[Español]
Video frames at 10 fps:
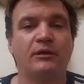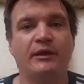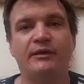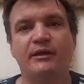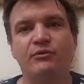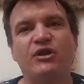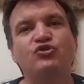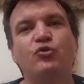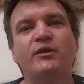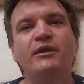Él tenía una
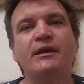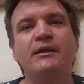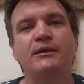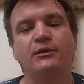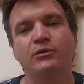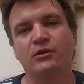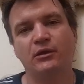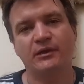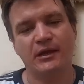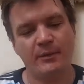sobrina
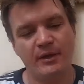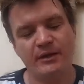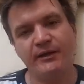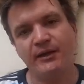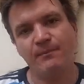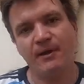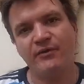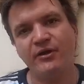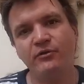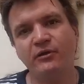que a la vez era el
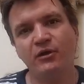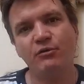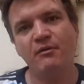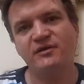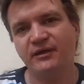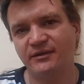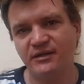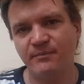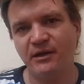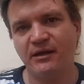padrino, que lo iba a visitar
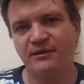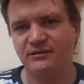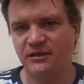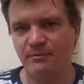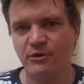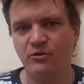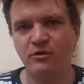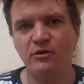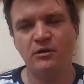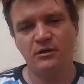siempre a la cárcel de
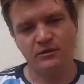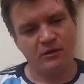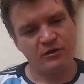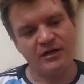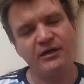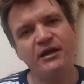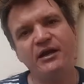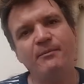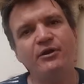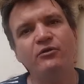menor. Cuando la nena
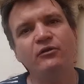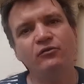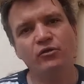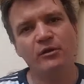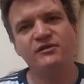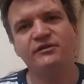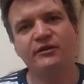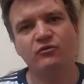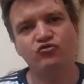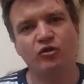era menor, lo iba a
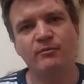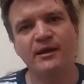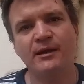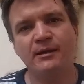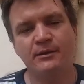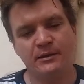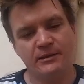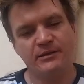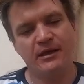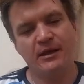visitar con su hermana
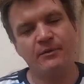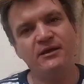y a la